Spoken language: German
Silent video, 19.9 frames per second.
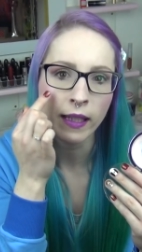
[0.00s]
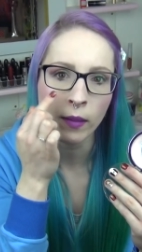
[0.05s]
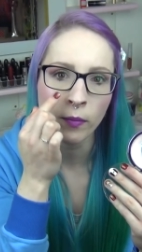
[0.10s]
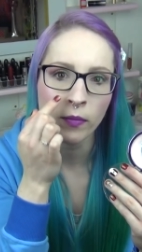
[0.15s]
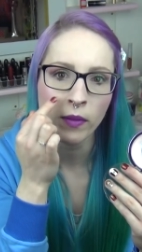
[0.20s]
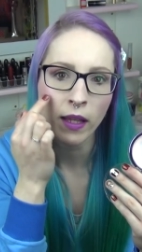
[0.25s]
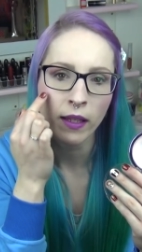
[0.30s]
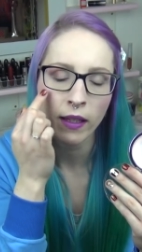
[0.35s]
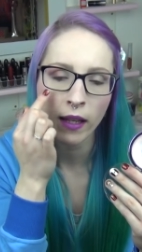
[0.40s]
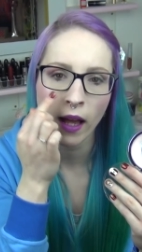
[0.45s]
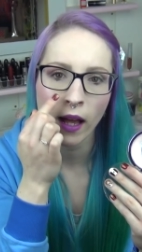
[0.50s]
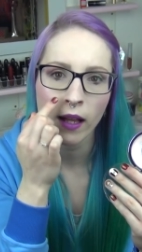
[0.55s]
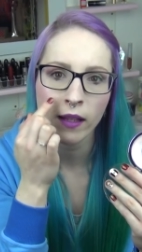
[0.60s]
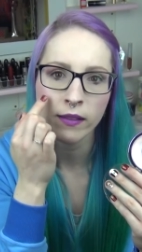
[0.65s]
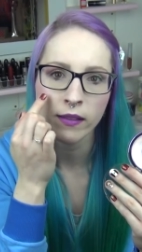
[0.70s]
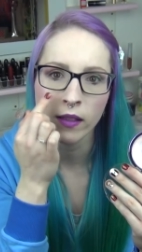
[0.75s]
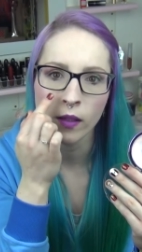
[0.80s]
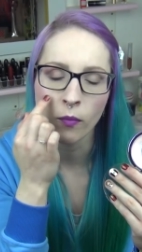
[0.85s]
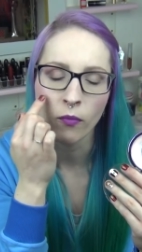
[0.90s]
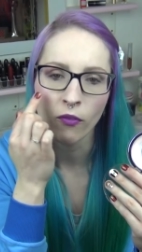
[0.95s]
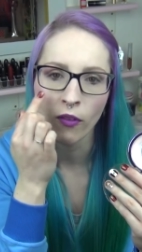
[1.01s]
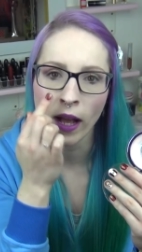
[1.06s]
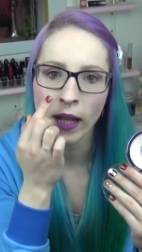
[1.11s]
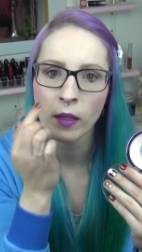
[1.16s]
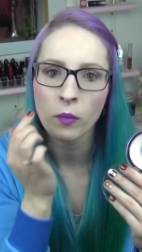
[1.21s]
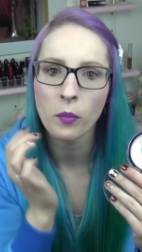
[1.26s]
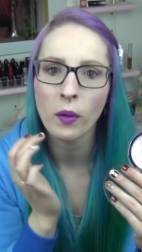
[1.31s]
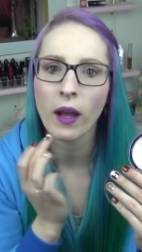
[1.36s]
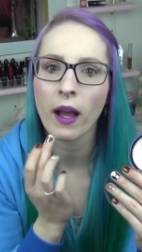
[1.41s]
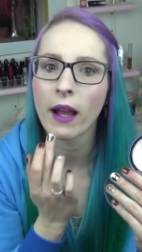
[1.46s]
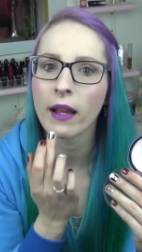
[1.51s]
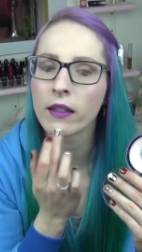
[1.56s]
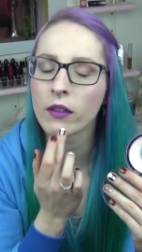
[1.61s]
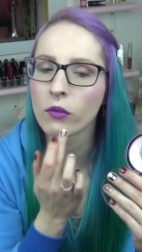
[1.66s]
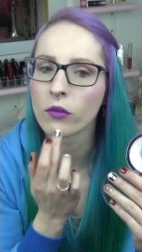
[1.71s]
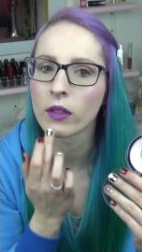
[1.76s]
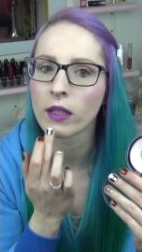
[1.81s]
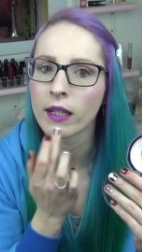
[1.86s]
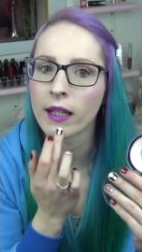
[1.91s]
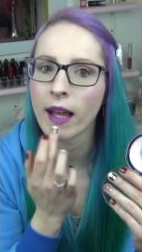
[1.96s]
neben der Nase, im
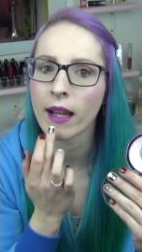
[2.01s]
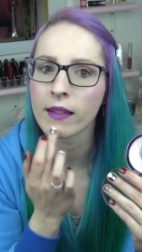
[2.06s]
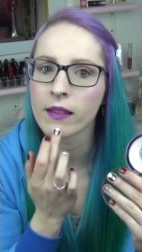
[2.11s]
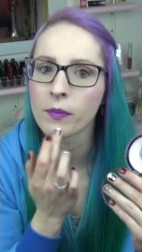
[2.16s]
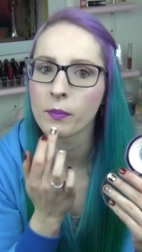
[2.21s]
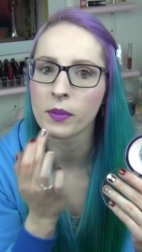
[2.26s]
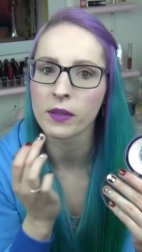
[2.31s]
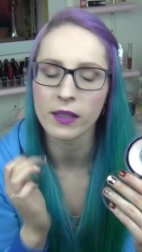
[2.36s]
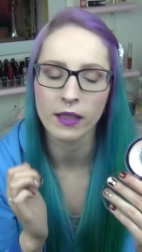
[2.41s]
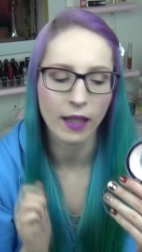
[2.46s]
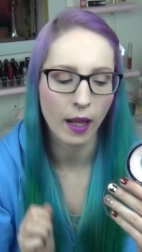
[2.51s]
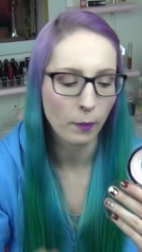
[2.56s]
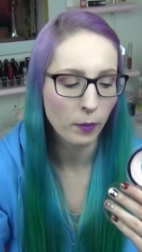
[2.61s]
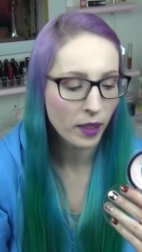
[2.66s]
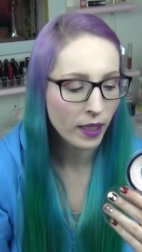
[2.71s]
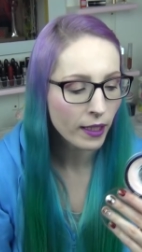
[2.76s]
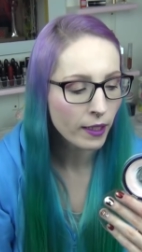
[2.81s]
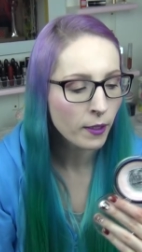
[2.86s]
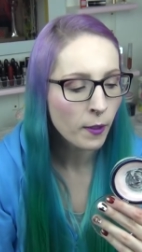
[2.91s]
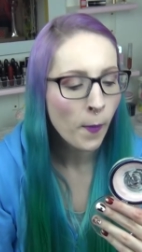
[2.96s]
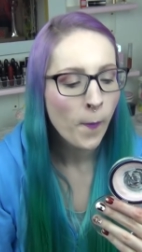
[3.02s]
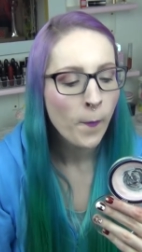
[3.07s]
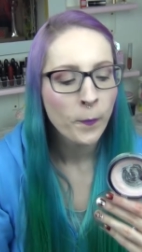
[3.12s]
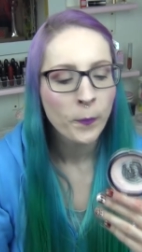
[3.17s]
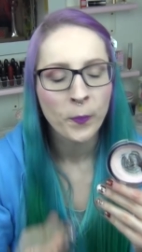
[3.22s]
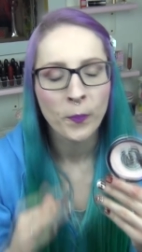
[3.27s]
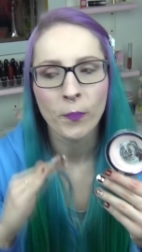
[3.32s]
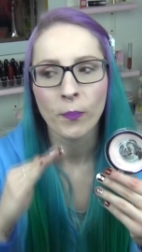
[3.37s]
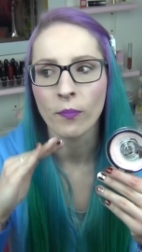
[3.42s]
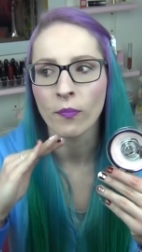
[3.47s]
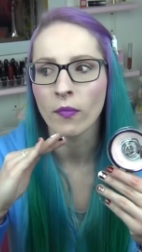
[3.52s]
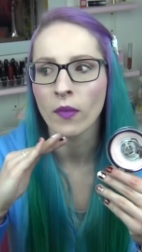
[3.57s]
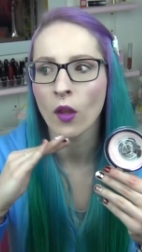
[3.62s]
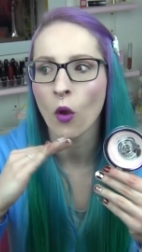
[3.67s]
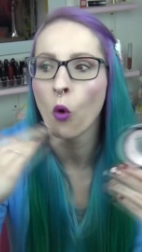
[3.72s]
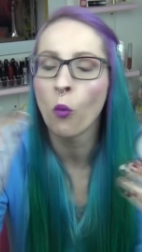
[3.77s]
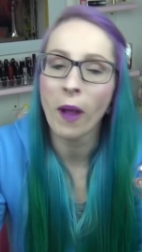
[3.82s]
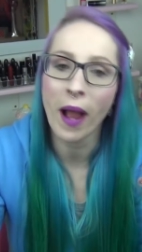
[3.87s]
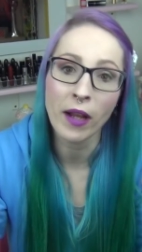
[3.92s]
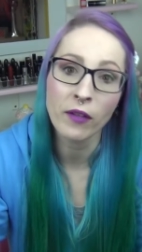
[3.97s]
Wangenbereich und ein kleines bisschen am Kinn. Mm,
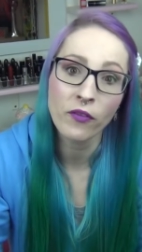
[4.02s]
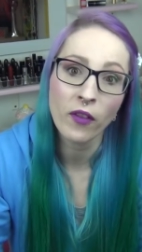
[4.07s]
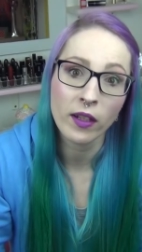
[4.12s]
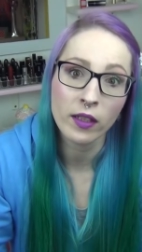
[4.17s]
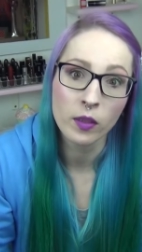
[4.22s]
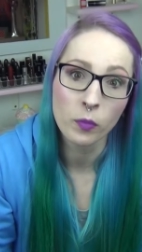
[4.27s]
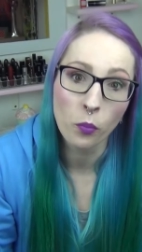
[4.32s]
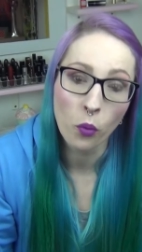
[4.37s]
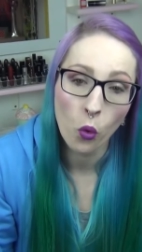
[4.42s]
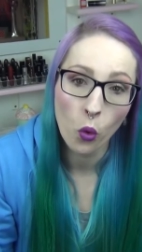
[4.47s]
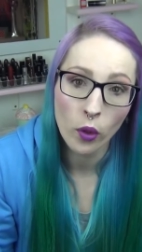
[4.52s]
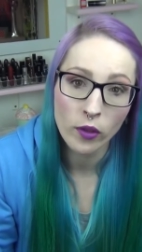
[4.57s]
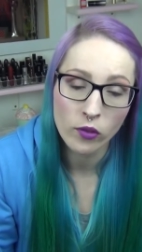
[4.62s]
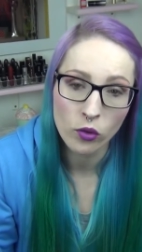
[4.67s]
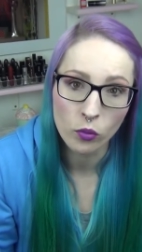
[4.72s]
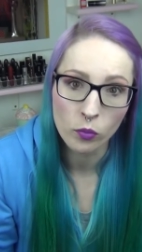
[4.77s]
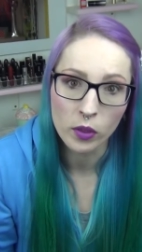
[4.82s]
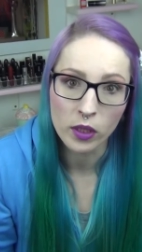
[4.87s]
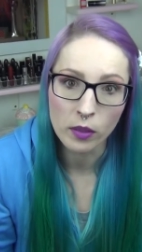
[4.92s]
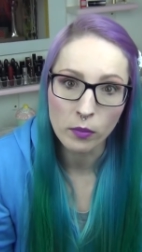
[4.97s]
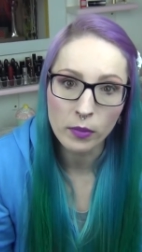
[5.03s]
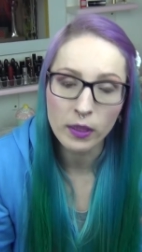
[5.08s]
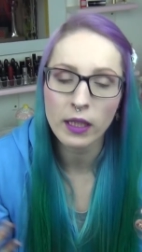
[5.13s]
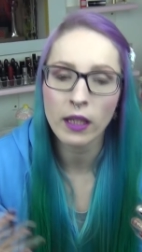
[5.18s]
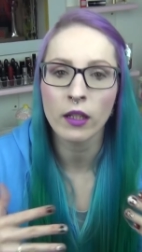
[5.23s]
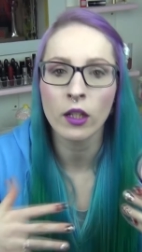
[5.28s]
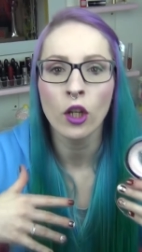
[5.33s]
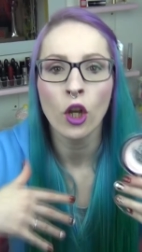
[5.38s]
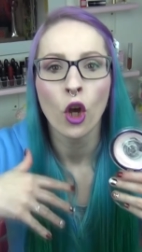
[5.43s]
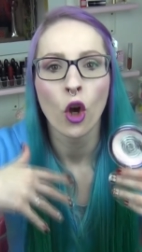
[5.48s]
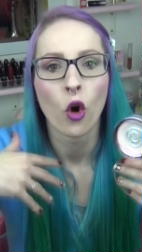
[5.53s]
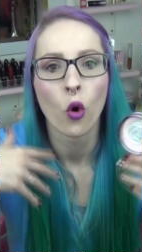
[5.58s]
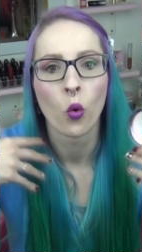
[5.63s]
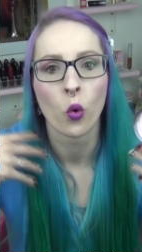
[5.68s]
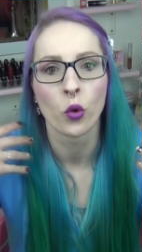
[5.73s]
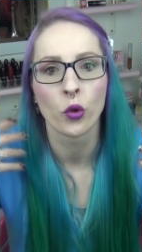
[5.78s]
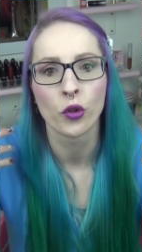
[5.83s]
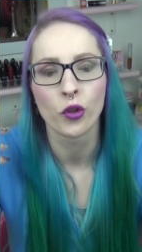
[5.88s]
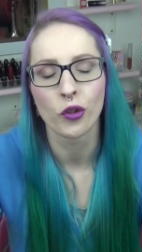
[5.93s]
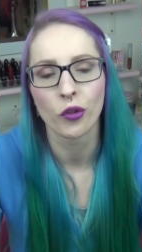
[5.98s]
um einfach die Poren zu minimieren
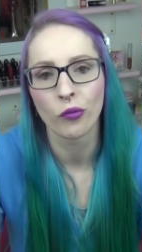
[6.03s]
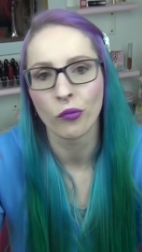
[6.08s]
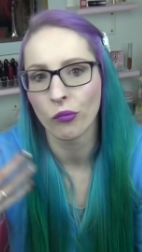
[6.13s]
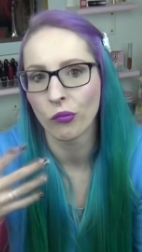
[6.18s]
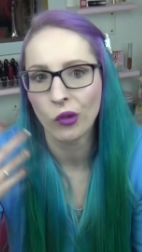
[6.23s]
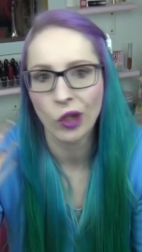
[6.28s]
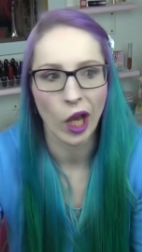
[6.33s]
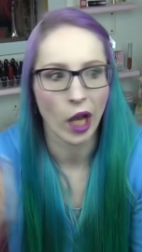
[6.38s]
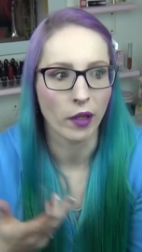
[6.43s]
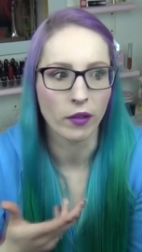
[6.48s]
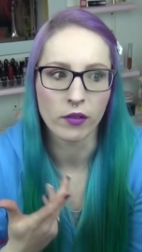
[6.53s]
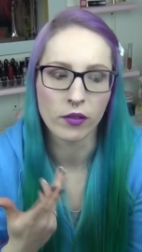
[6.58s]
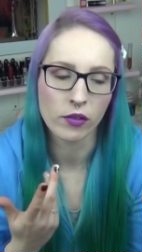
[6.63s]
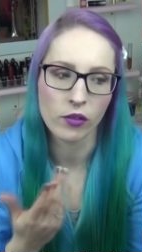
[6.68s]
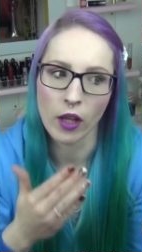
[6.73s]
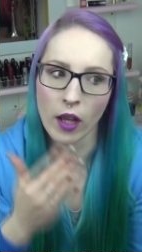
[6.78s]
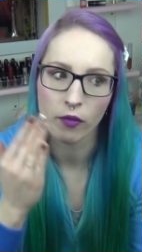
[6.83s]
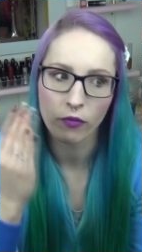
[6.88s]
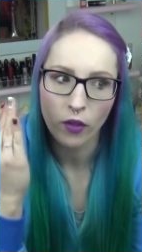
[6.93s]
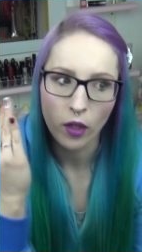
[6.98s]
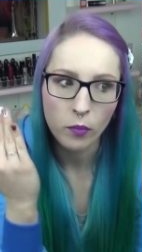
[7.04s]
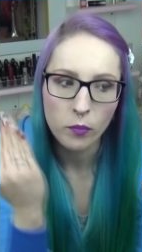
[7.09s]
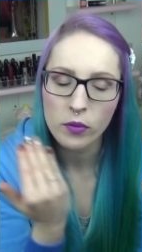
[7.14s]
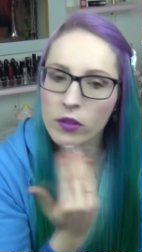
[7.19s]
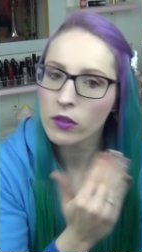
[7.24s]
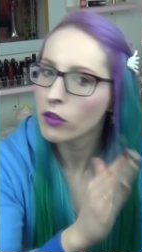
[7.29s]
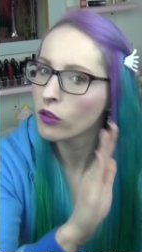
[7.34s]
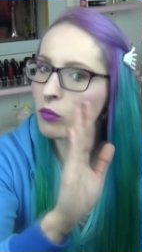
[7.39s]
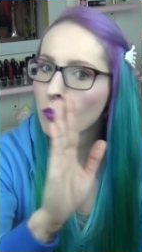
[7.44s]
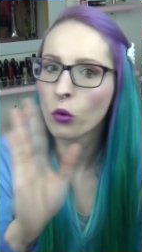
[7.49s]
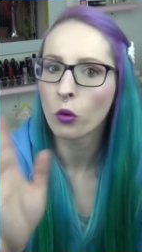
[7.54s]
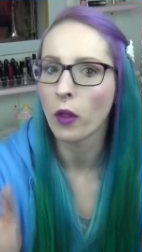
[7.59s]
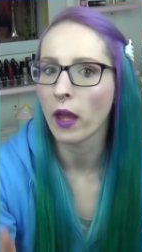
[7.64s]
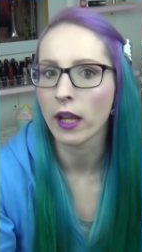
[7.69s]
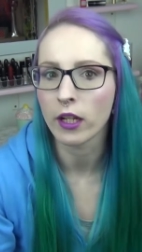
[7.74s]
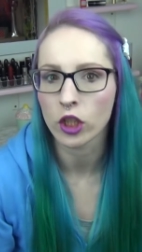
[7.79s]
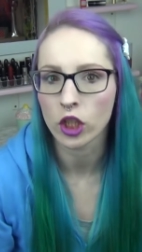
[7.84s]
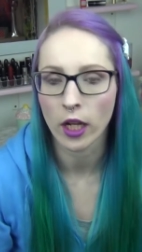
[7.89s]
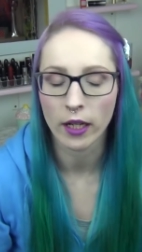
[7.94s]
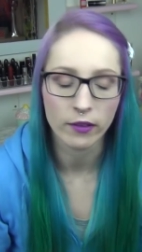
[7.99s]
und ja, das einfach ein bisschen smoother
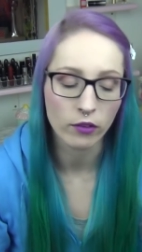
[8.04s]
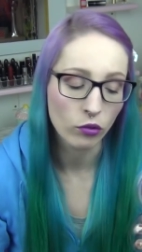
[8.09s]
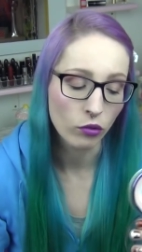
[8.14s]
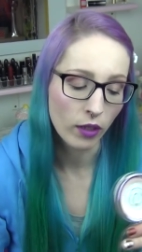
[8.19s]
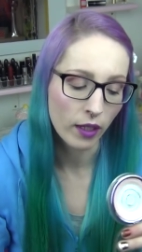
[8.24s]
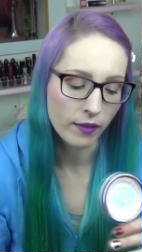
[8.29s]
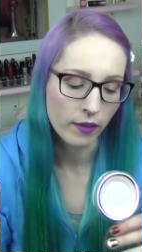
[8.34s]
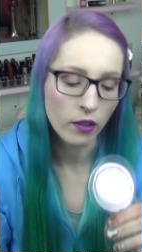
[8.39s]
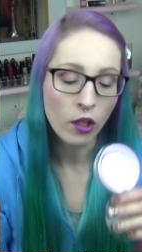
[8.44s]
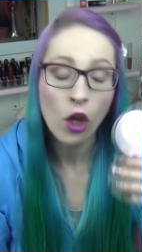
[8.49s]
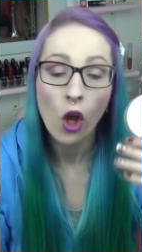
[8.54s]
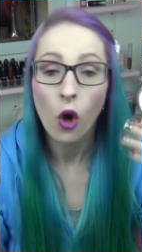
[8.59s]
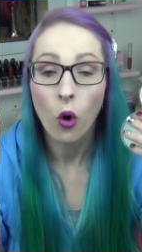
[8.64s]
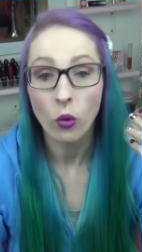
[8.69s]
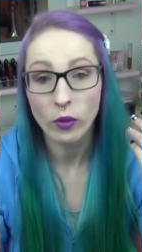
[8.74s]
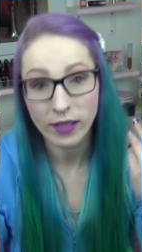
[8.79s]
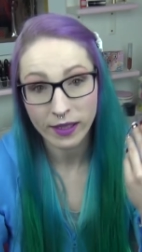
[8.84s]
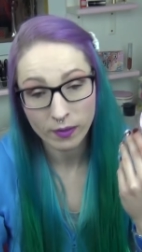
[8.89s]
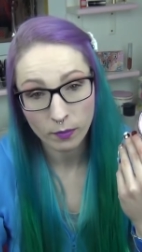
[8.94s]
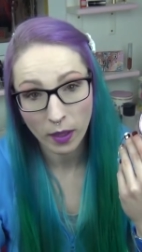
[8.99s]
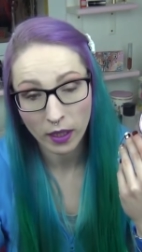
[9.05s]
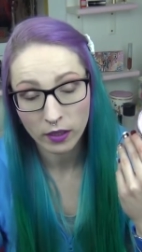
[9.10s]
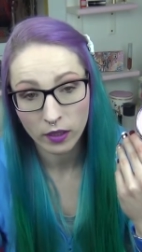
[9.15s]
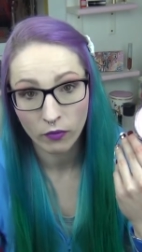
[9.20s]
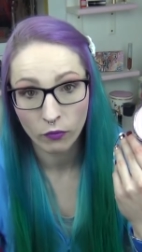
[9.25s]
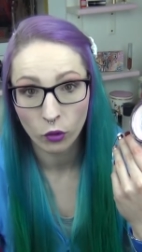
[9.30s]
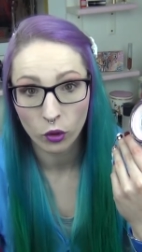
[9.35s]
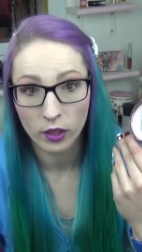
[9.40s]
erscheinen zu lassen. Und das macht er